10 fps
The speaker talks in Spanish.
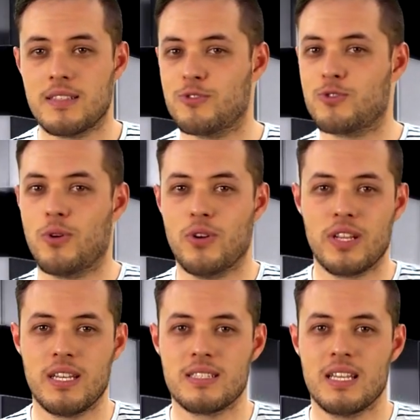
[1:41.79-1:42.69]
de sus
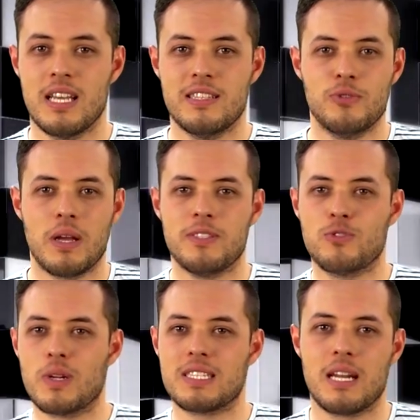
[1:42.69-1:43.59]
colores, de una
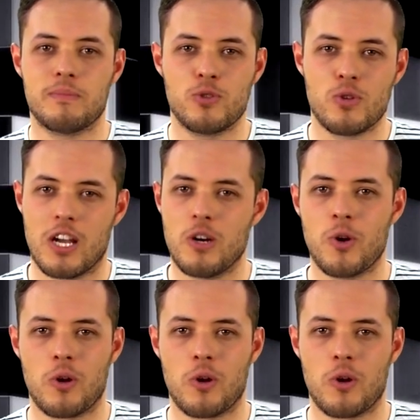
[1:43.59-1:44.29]
aventura tan absurda como